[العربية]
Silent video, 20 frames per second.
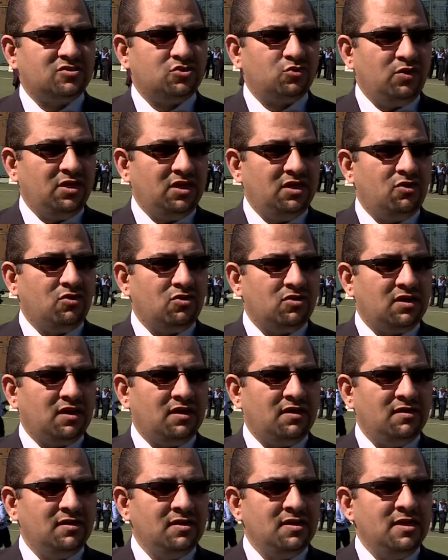دولية
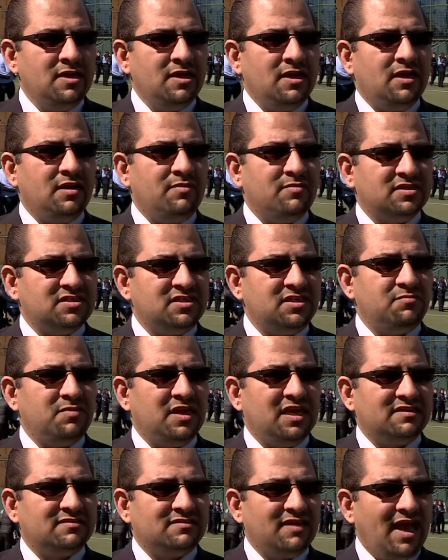أخرى لمزيد
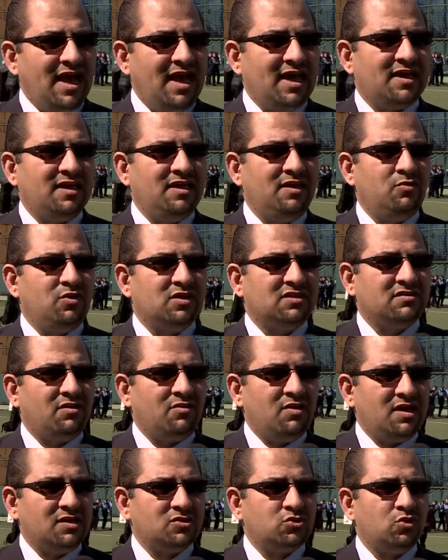من التآخي
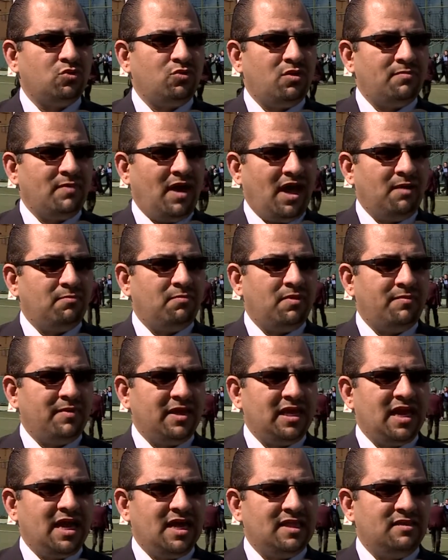والتواصل والمحبة
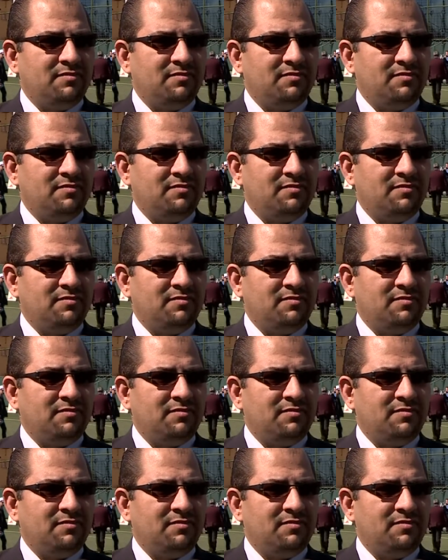بين هذه